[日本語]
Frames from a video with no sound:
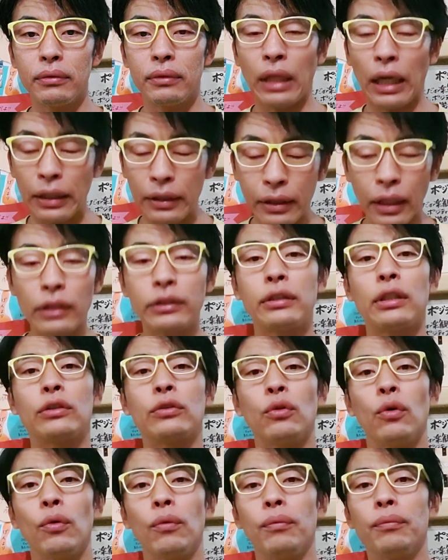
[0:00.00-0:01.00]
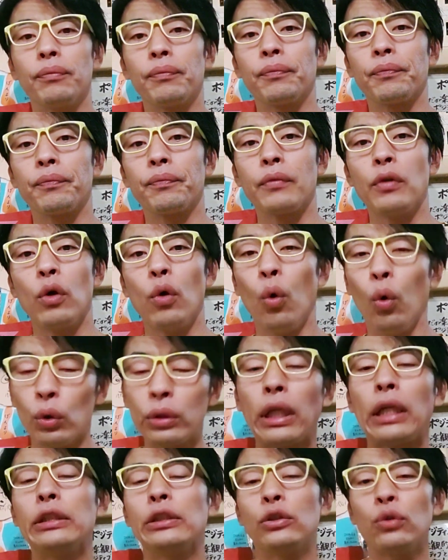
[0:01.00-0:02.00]
大活躍の
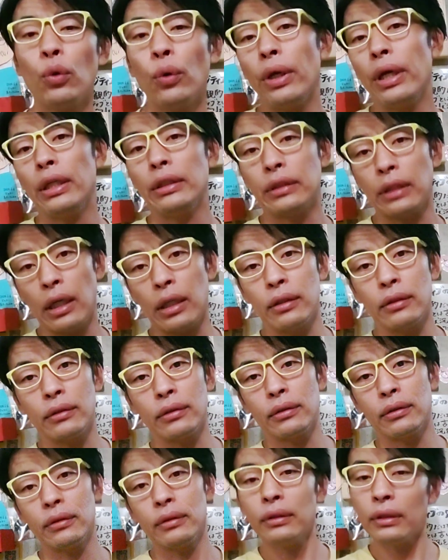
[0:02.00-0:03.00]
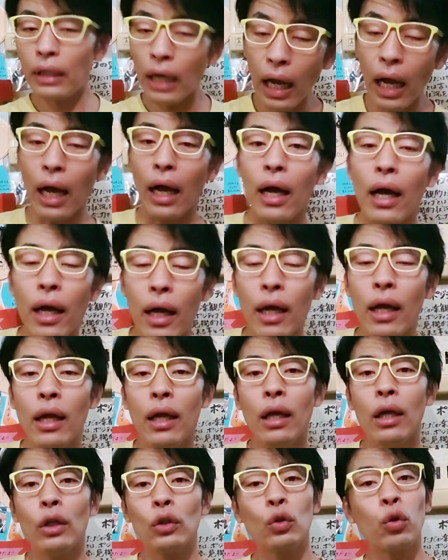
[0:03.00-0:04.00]
大谷翔平さんが
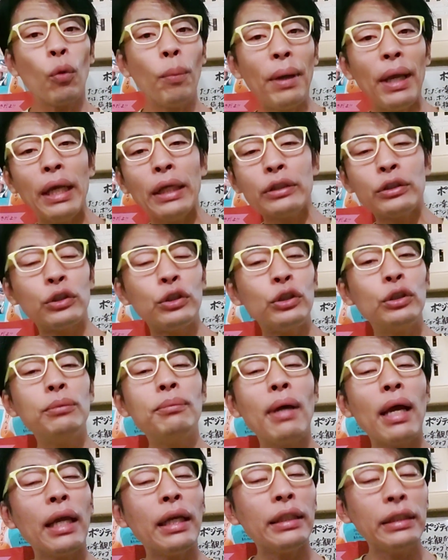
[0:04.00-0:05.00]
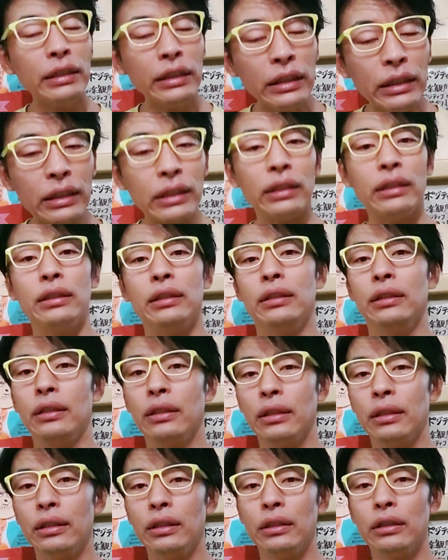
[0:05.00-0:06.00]
渡米する前に
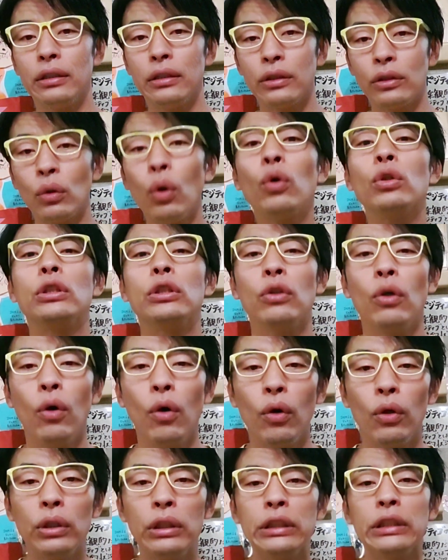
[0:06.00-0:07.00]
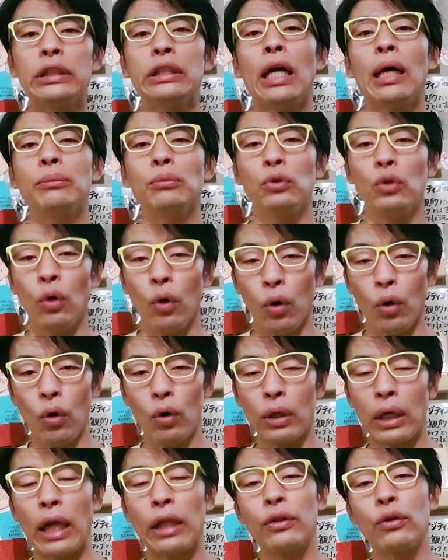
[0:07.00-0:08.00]
当時の日ハムの
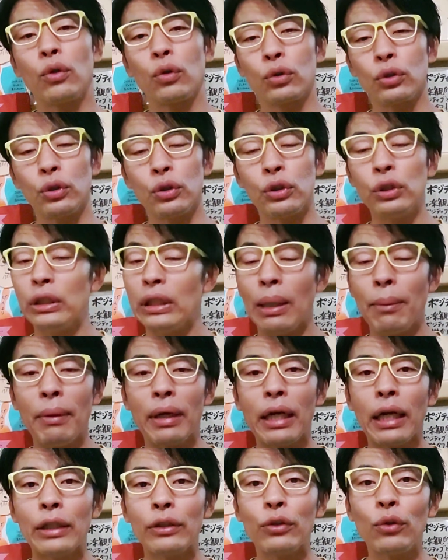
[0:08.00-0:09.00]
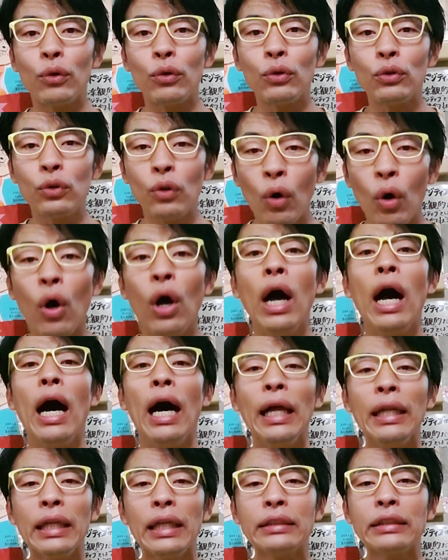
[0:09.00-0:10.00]
監督栗山監督と
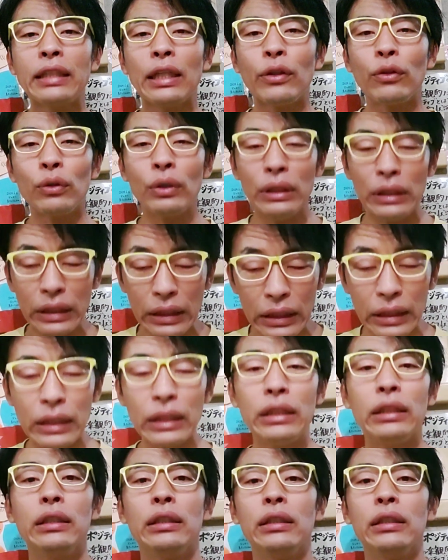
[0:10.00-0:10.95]
話した時に